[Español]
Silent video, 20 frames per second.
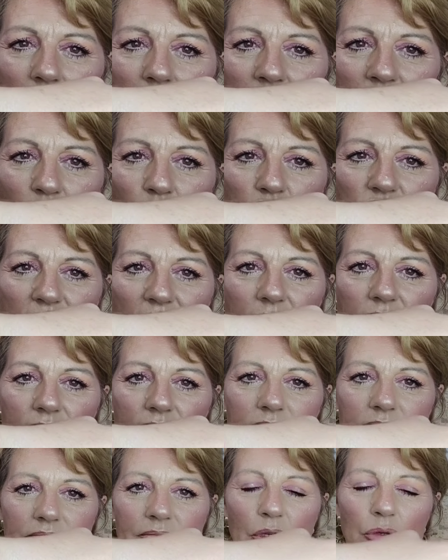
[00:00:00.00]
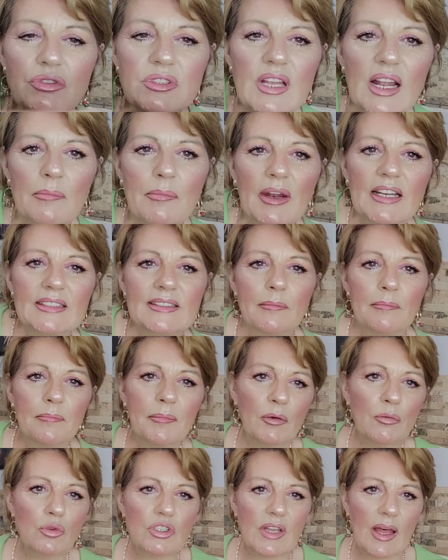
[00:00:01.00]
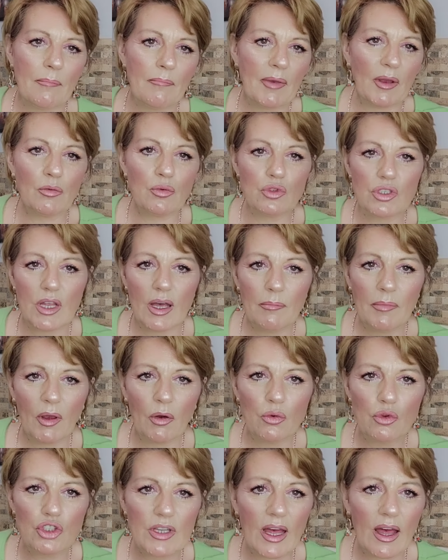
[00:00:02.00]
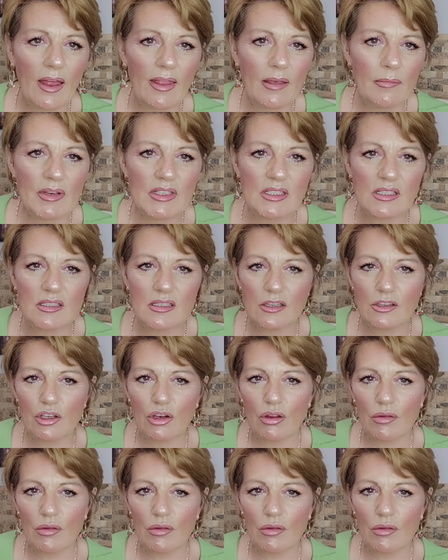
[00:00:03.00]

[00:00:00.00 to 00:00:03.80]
Me gusta. Me gusta la paleta, me gusta, me gusta, me gusta. Además es dentro